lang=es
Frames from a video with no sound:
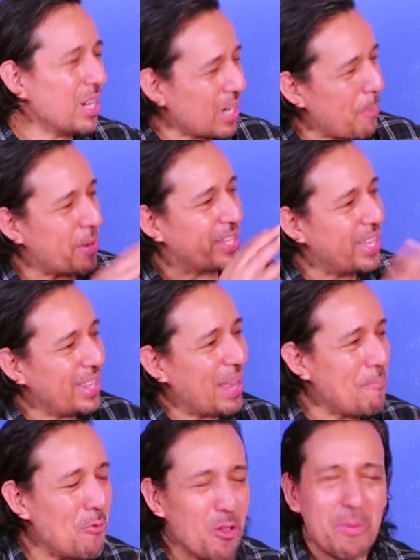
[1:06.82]

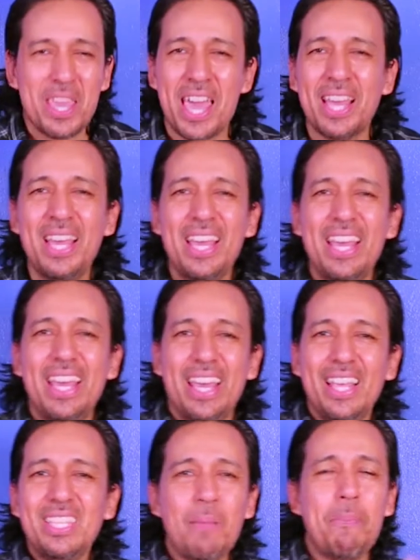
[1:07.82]
representa muy bien
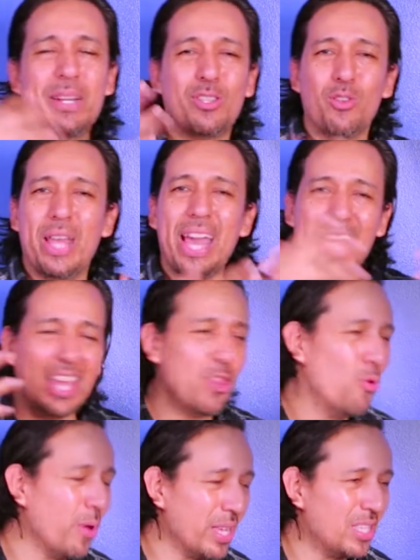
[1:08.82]
este personaje
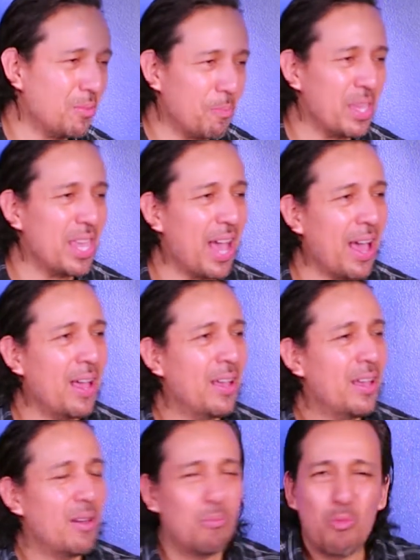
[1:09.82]
de un espía
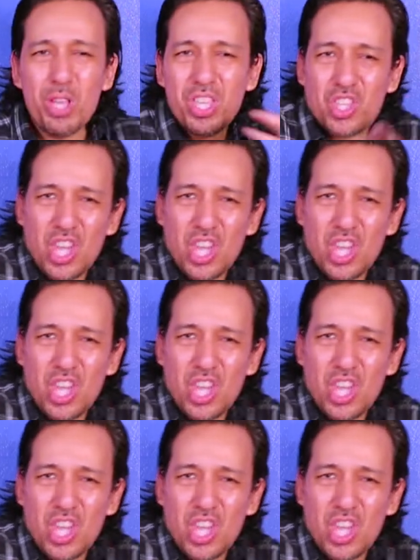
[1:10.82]
muy